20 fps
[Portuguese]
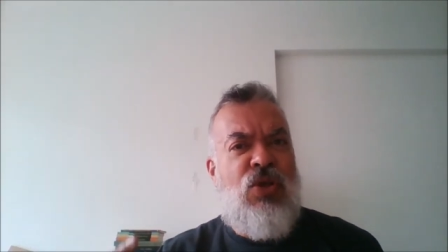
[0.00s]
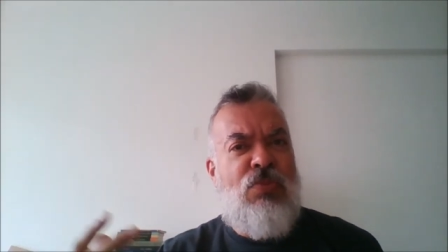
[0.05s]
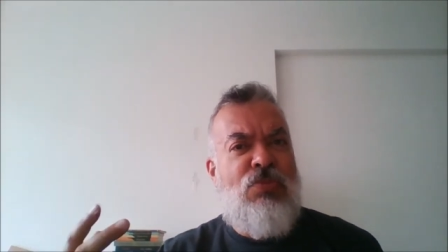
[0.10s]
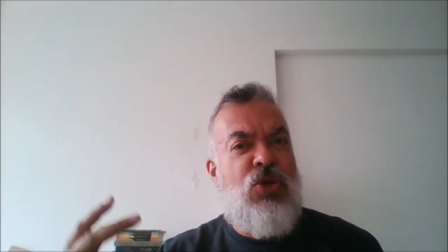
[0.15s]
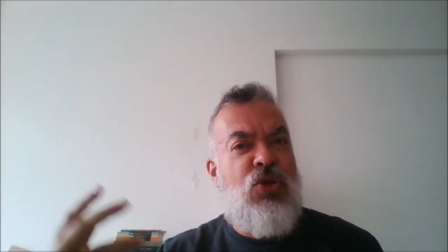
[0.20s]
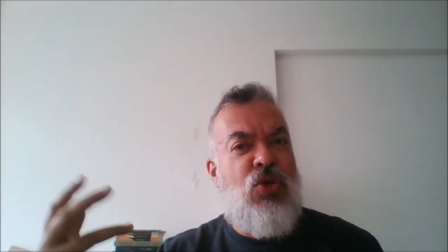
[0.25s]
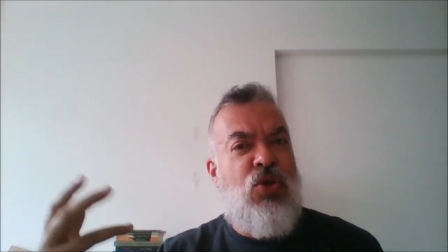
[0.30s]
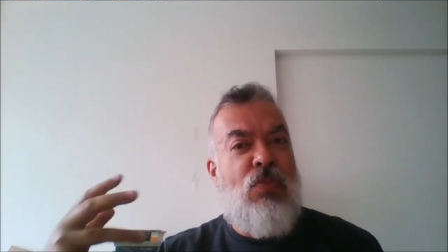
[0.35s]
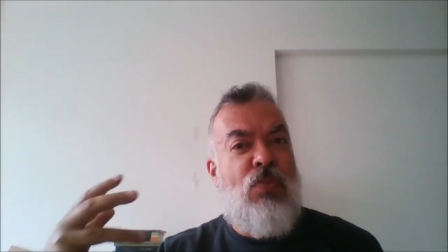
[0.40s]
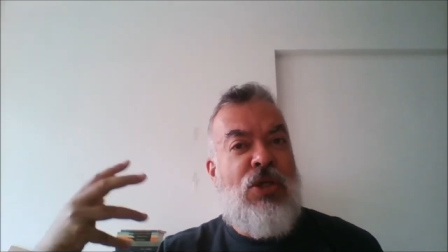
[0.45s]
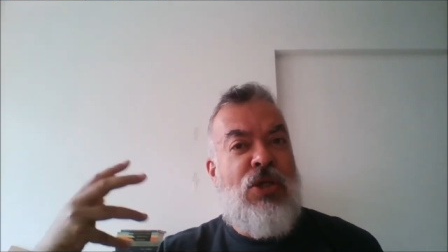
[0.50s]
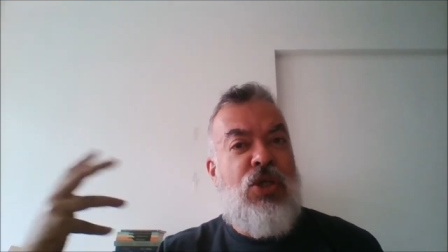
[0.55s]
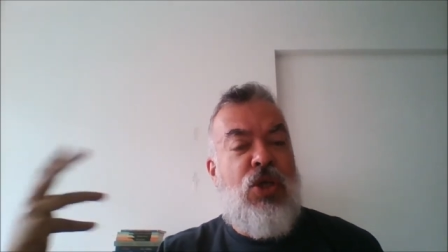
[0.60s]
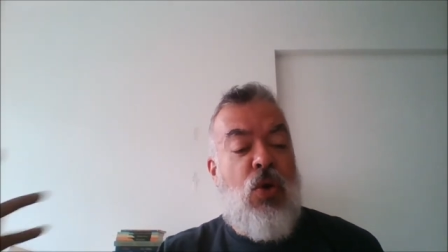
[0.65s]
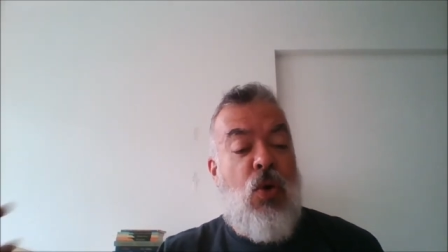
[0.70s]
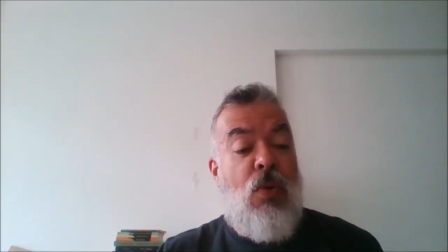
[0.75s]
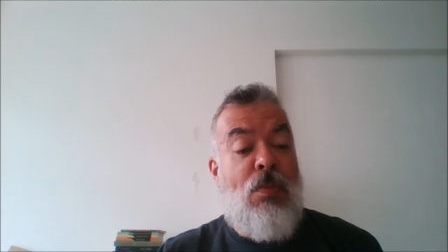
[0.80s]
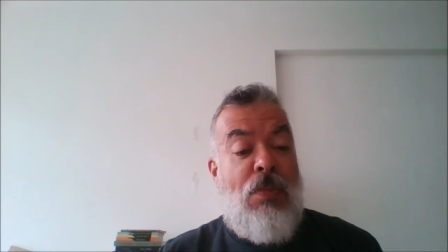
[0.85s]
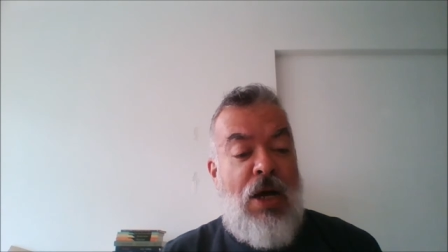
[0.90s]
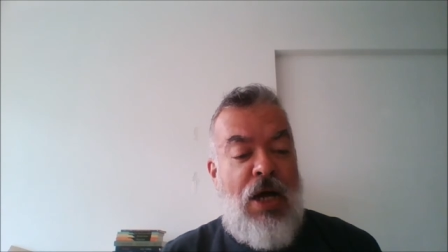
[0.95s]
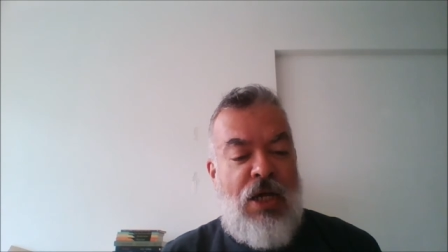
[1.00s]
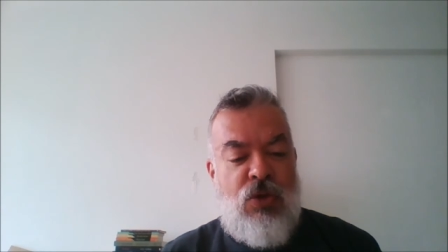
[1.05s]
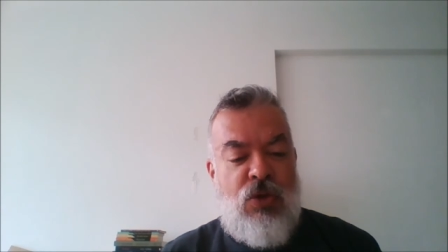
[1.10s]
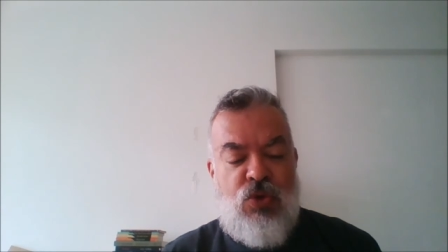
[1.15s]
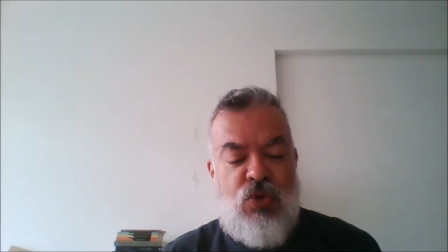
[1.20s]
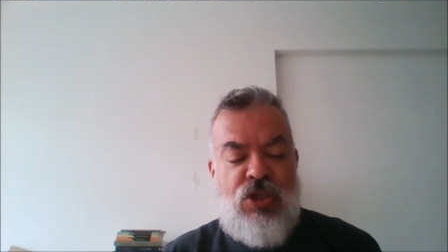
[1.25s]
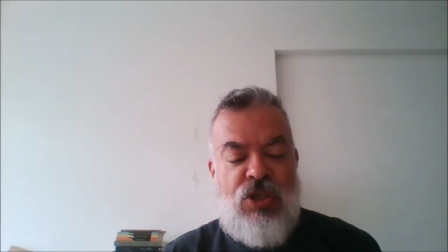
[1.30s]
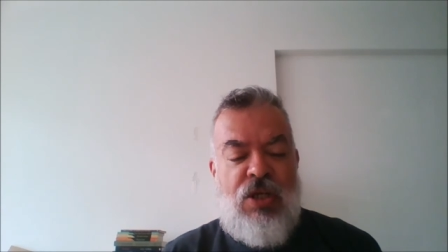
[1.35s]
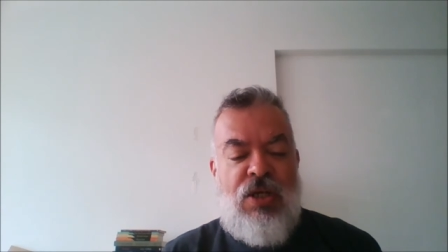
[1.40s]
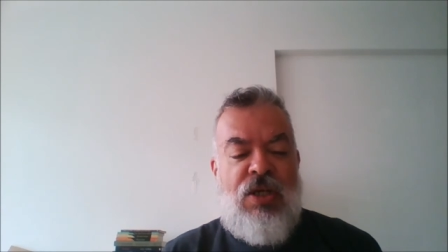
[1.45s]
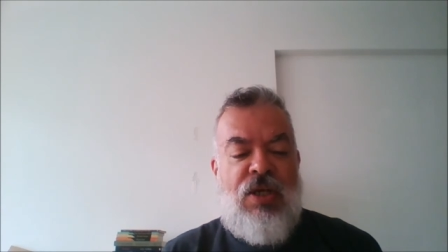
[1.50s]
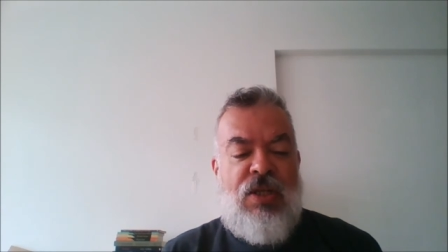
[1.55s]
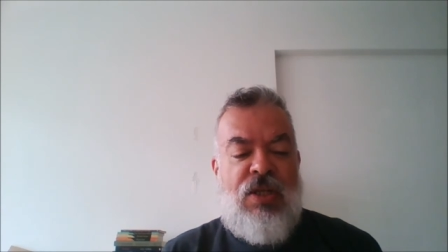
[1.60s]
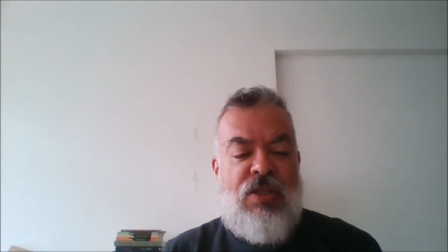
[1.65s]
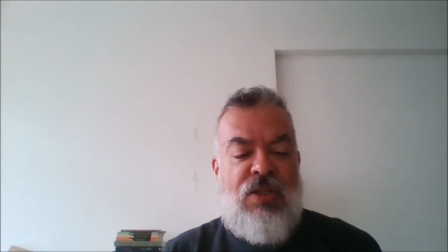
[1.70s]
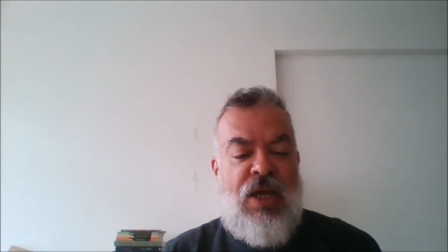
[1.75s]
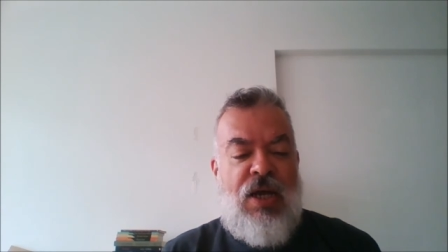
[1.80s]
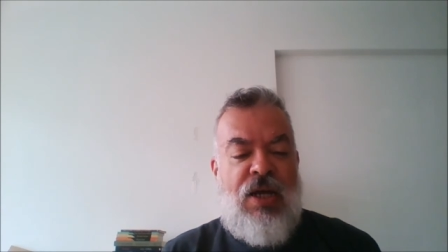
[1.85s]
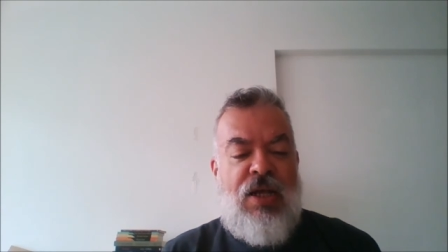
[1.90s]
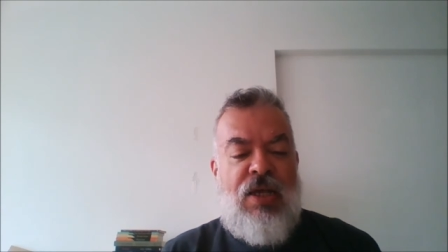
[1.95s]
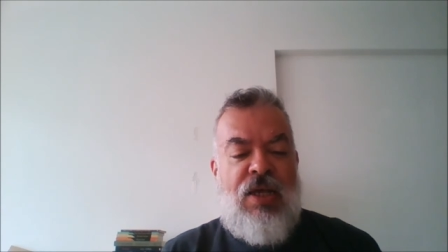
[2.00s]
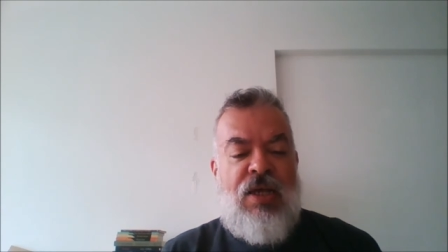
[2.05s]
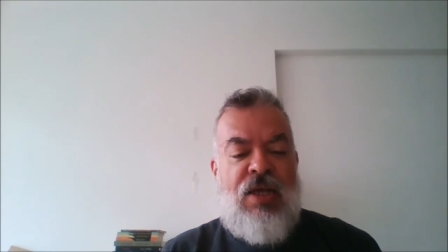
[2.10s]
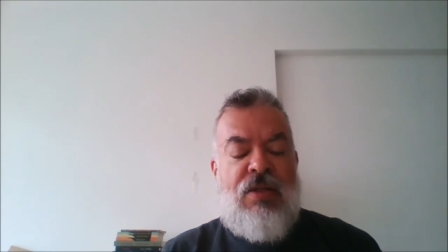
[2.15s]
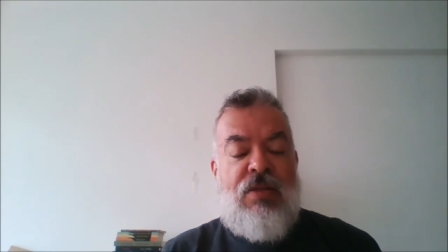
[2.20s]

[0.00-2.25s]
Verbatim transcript: nomes romanos, né?